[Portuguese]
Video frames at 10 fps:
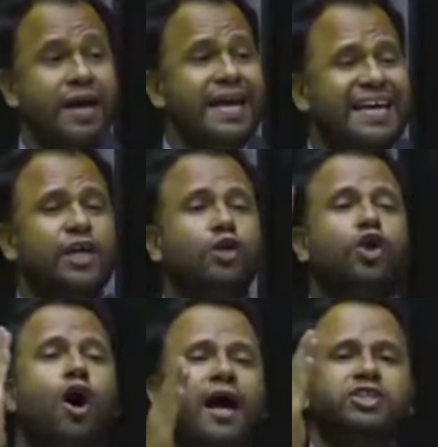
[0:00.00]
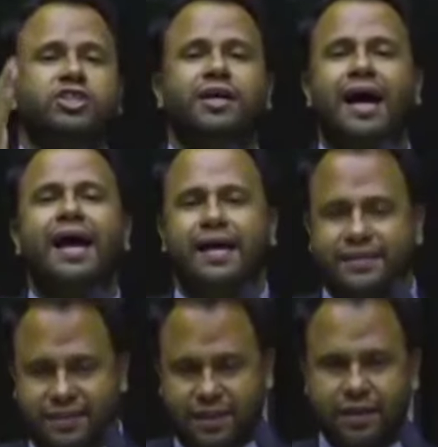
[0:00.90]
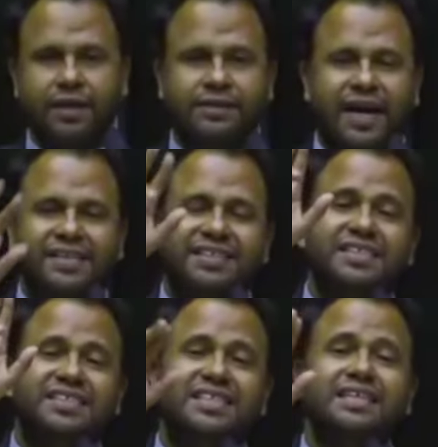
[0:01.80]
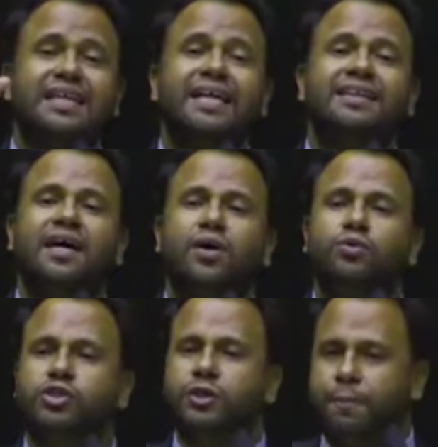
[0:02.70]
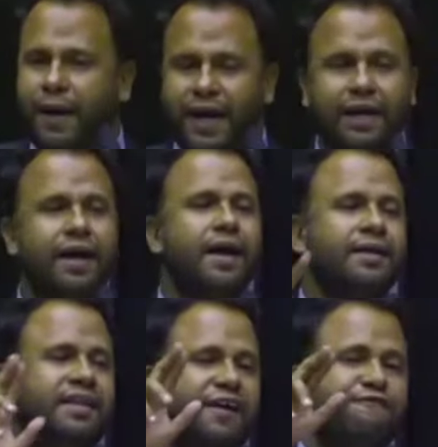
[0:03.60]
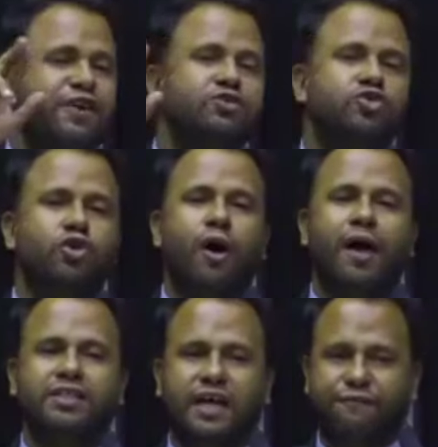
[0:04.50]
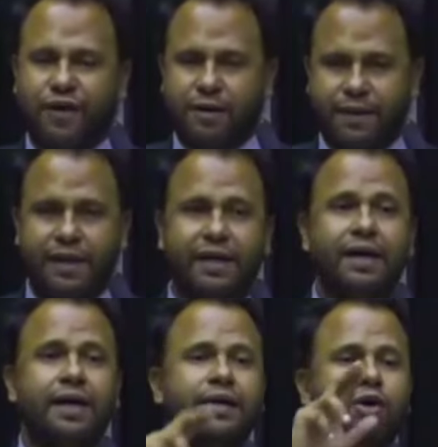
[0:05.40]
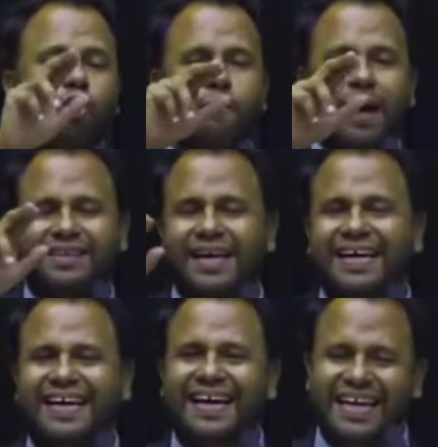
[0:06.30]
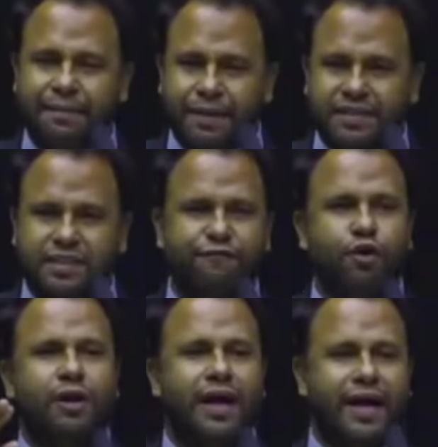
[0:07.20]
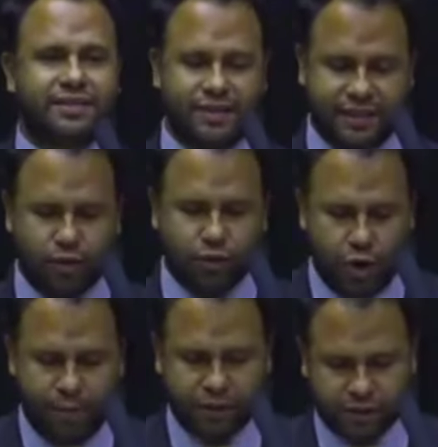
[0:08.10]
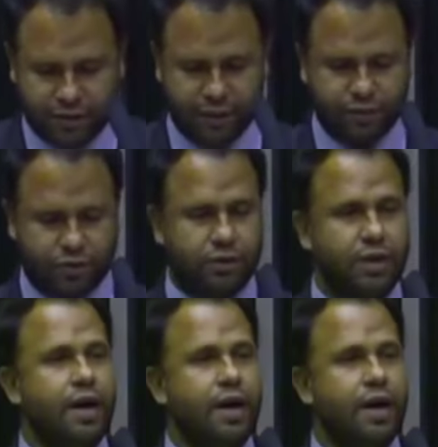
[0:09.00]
E que lógica é essa desses cidadãos de bem, defensores da família que cometem crimes e violências em nome de Deus?